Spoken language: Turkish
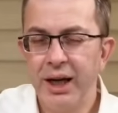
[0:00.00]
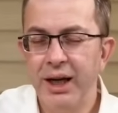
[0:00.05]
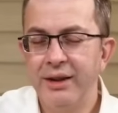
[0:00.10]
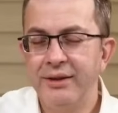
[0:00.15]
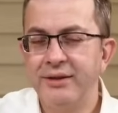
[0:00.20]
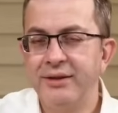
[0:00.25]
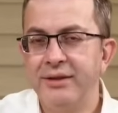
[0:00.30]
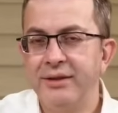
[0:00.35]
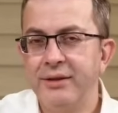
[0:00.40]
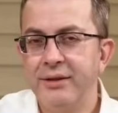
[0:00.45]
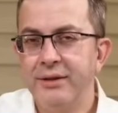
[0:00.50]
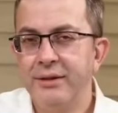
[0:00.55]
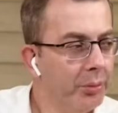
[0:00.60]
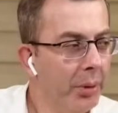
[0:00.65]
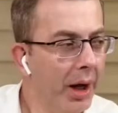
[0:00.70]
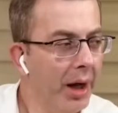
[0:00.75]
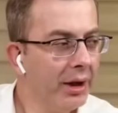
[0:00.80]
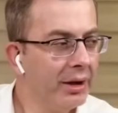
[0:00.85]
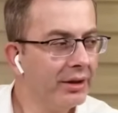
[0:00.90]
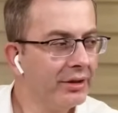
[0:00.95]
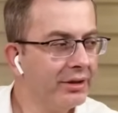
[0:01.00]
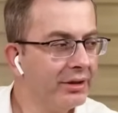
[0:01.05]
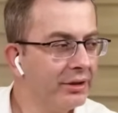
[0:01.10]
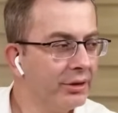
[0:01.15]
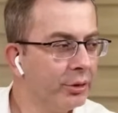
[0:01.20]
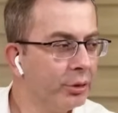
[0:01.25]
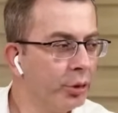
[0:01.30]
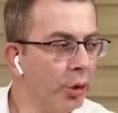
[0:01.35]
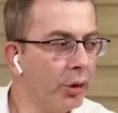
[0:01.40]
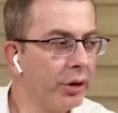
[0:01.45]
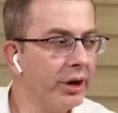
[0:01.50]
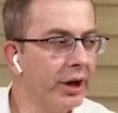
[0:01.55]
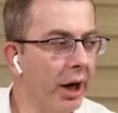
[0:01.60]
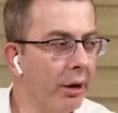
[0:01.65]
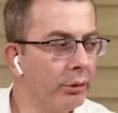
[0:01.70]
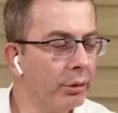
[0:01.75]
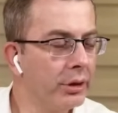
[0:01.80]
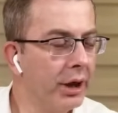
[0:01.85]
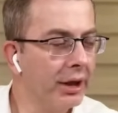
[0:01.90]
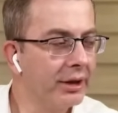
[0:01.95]
kalsın? Baldızınız çok iyi
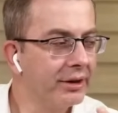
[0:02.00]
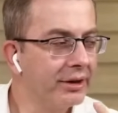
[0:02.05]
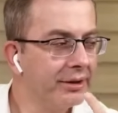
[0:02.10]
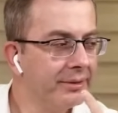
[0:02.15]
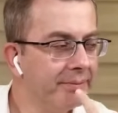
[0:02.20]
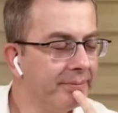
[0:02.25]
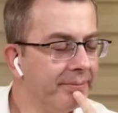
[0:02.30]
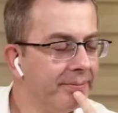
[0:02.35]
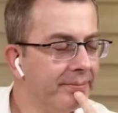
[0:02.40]
avukat.